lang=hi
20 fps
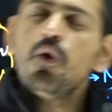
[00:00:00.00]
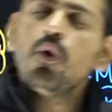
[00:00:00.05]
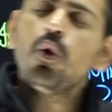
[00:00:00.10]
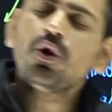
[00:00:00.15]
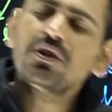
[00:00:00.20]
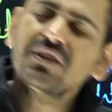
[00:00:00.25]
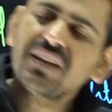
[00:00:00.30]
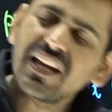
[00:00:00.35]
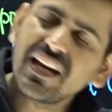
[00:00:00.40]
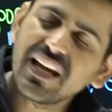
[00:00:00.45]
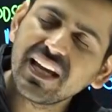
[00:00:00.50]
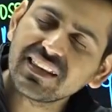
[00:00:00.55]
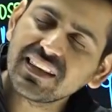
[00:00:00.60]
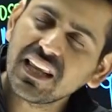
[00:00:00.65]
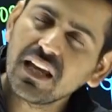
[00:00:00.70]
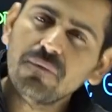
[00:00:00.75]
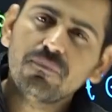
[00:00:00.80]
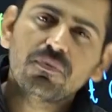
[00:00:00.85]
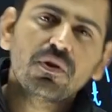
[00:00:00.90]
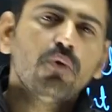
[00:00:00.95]
होते रहते
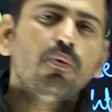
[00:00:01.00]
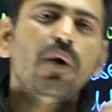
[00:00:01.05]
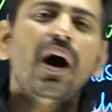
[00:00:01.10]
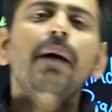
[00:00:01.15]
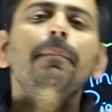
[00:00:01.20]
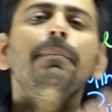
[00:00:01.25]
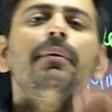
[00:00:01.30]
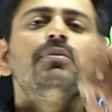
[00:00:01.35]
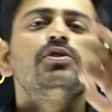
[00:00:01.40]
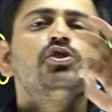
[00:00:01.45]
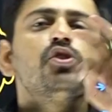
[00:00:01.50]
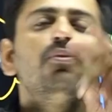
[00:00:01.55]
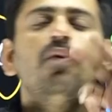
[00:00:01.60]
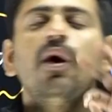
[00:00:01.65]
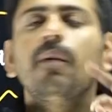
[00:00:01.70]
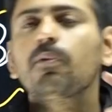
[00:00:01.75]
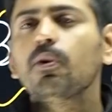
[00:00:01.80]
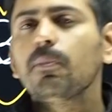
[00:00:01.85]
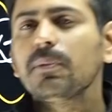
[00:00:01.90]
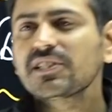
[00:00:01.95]
हैं वहां पे बच्चों वो
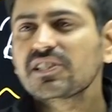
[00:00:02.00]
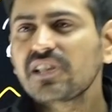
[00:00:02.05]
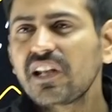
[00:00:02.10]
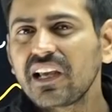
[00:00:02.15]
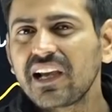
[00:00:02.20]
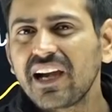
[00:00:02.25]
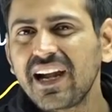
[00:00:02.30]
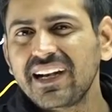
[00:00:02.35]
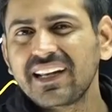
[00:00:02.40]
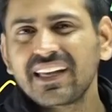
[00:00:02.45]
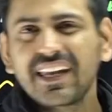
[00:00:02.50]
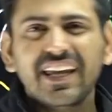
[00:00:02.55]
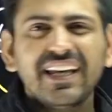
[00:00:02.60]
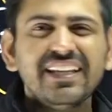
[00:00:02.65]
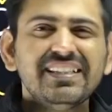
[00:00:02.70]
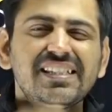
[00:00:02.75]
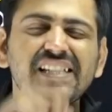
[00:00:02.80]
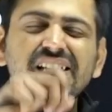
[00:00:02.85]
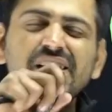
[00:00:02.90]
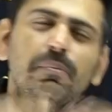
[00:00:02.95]
आपको पर्सनली गाइड करेंगे
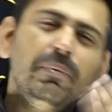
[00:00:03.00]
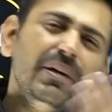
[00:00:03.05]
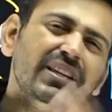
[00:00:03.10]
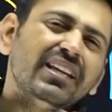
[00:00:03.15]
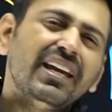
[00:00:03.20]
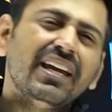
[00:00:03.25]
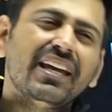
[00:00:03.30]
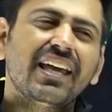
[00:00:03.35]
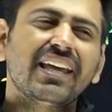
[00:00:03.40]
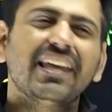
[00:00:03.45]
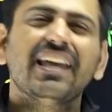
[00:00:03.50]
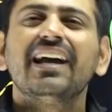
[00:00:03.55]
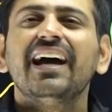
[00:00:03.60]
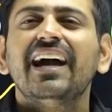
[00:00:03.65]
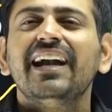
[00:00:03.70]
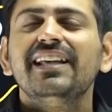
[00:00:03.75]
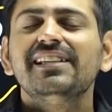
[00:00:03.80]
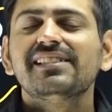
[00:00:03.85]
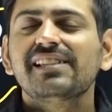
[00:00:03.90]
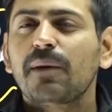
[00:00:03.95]
जिस भी तरीके की
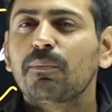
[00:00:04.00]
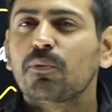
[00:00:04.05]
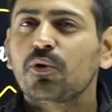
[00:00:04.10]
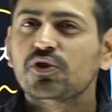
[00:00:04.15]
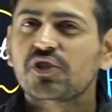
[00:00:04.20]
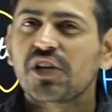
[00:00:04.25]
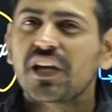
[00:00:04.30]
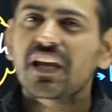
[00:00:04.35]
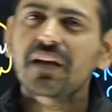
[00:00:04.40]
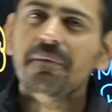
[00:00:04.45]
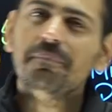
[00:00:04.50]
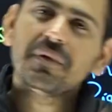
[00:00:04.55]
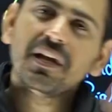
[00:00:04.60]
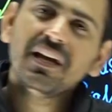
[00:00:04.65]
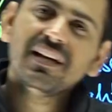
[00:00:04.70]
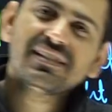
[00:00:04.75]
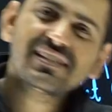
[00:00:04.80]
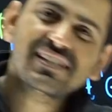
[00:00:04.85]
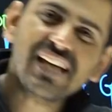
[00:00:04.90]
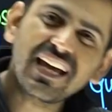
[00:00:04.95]
गाइडेंस आपको चाहिए
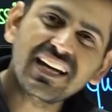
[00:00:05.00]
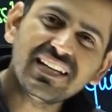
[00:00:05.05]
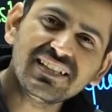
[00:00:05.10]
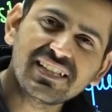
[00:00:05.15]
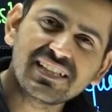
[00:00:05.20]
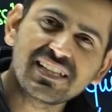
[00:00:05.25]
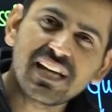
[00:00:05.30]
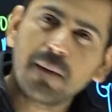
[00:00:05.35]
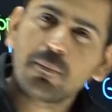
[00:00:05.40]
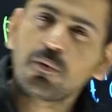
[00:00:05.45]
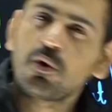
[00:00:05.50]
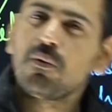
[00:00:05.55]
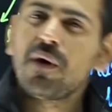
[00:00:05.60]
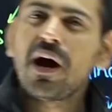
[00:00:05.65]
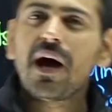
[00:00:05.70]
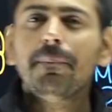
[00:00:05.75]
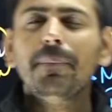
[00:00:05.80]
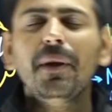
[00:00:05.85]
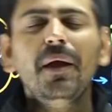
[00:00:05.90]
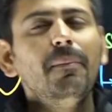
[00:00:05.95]
सारी चीजें आपको
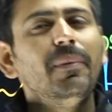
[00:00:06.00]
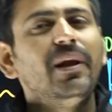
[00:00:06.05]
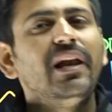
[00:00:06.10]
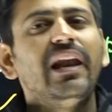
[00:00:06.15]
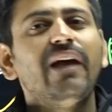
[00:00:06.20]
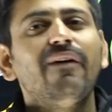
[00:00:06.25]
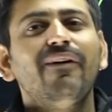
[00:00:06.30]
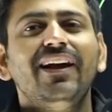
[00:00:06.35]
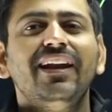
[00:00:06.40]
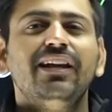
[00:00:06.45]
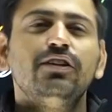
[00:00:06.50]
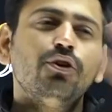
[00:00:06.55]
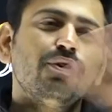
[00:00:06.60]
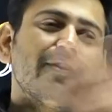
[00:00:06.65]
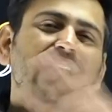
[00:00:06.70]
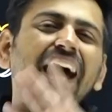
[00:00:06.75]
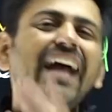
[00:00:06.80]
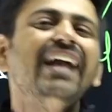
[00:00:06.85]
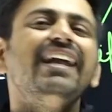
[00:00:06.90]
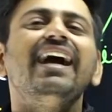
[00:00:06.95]
वहां पे मिलने वाली तो
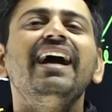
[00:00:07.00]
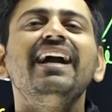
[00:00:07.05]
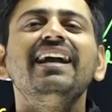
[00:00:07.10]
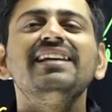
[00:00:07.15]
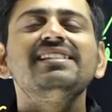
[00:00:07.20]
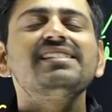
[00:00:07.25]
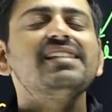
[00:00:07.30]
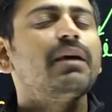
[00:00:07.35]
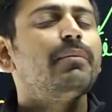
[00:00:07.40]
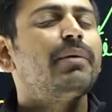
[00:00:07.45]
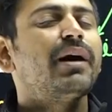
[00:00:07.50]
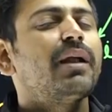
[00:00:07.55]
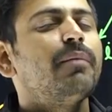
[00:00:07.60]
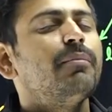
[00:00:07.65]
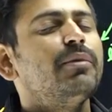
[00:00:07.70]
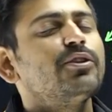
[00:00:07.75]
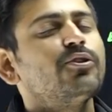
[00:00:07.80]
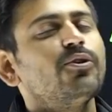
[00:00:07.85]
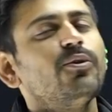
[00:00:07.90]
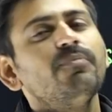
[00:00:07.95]
राइट गाइडेंस के बारे
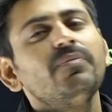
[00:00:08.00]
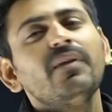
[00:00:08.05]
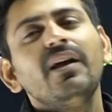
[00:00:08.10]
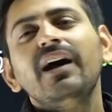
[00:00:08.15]
में तो